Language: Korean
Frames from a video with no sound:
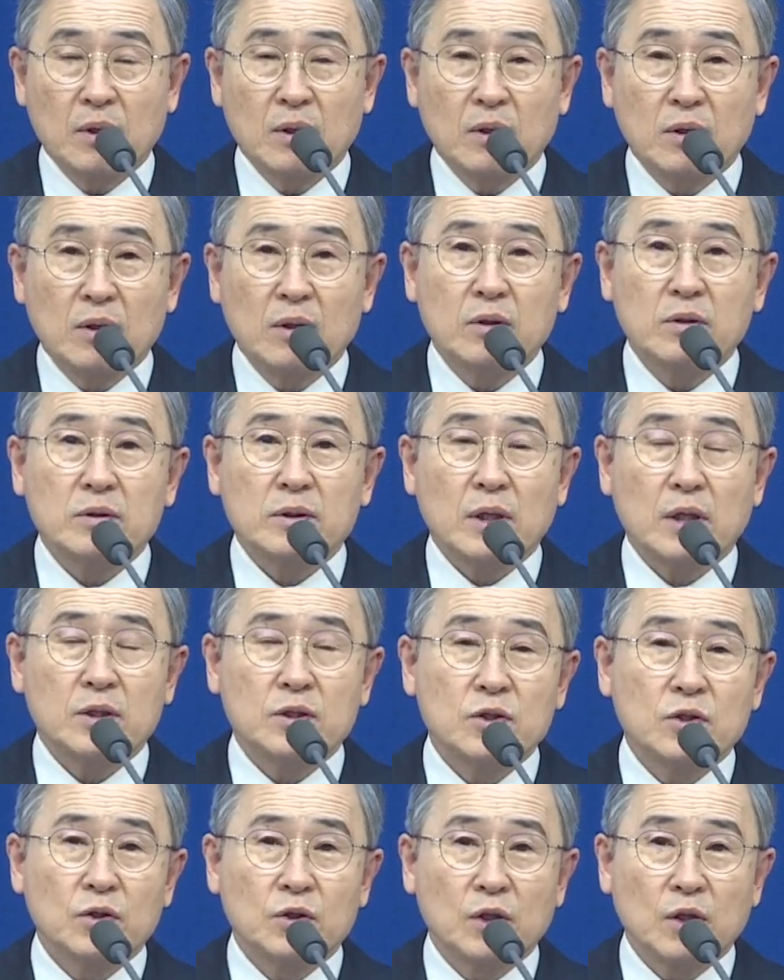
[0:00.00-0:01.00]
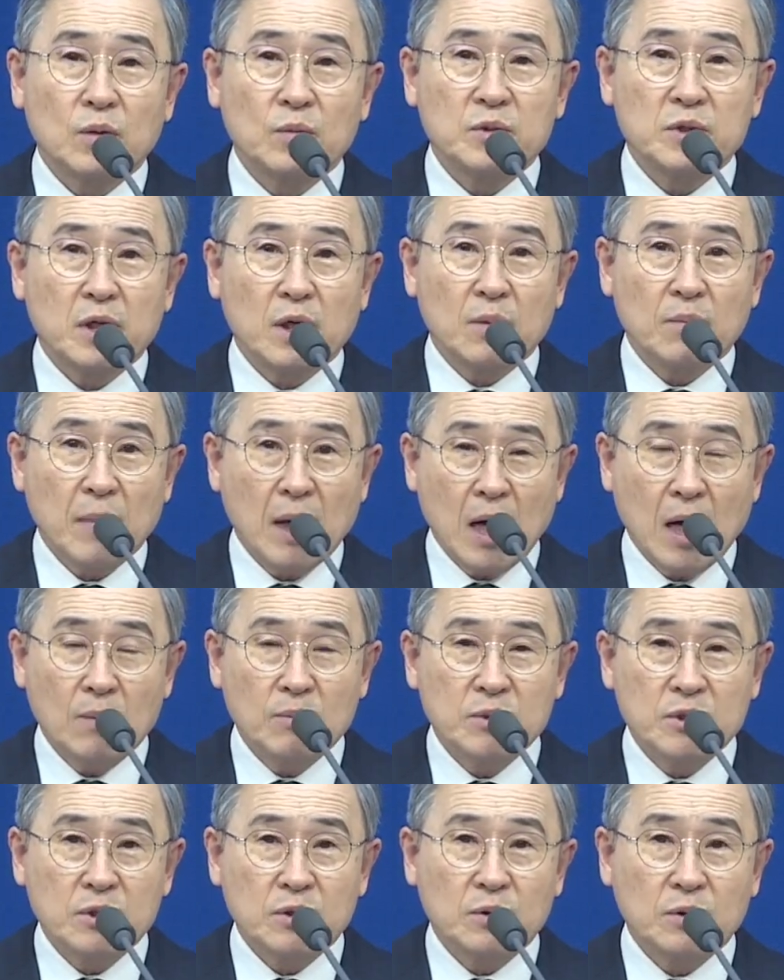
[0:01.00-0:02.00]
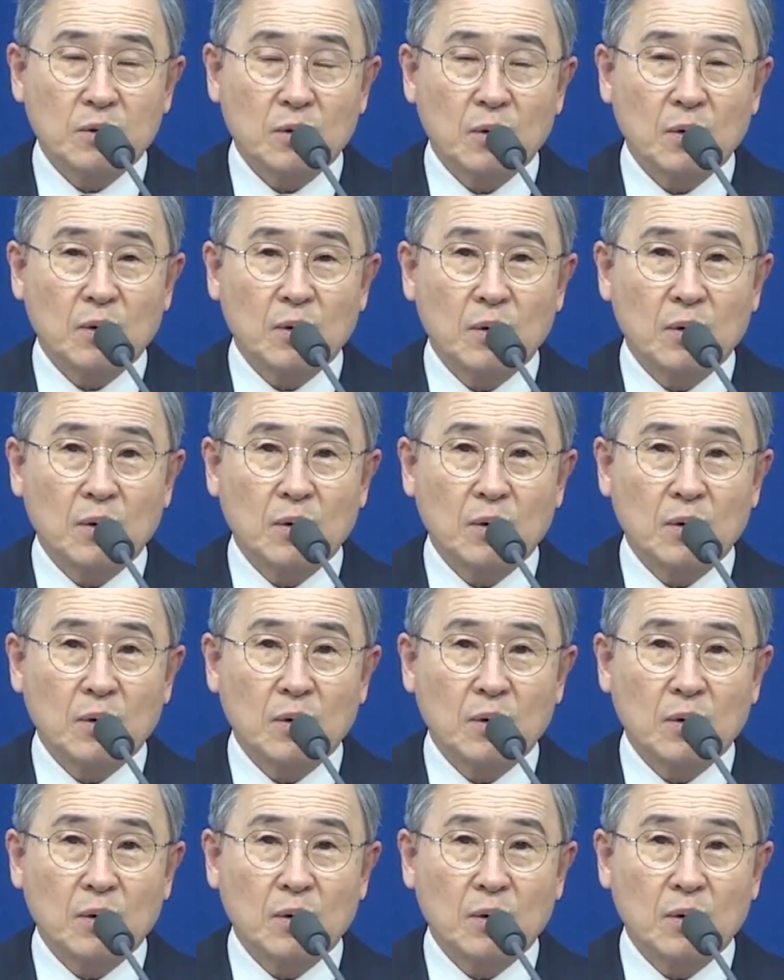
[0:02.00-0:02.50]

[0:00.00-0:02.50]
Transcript: 그 사실 어떻게 보면 제가 마음적으로